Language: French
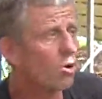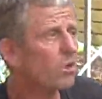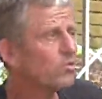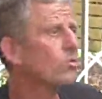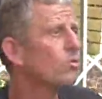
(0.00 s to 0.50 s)

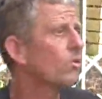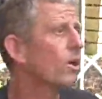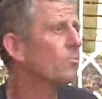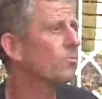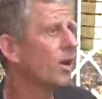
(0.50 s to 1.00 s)
mortes,
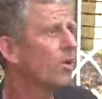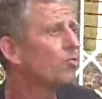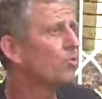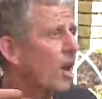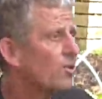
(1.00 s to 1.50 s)
euh, voilà, ou
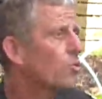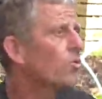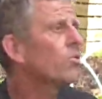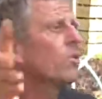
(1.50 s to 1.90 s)
du carton